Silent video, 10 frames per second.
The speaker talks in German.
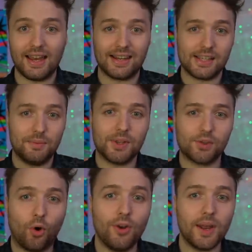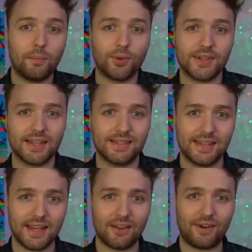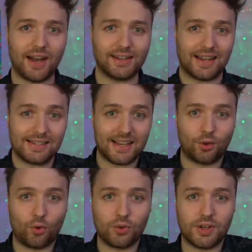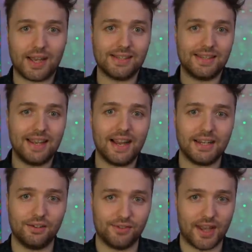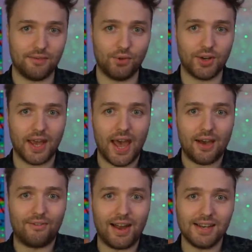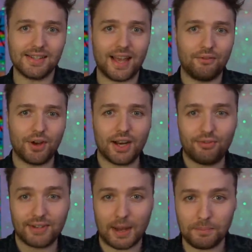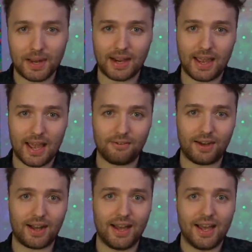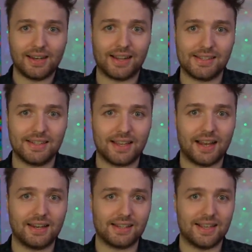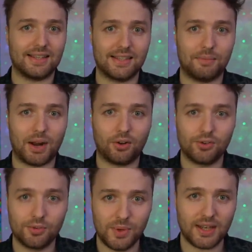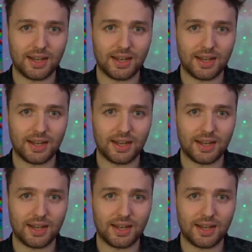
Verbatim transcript: dass ich mir zu 100% sicher war, dass der Drogentest negativ sein wird, weil es da wirklich verdammt lang her war, dass ich da das letzte Mal konsumiert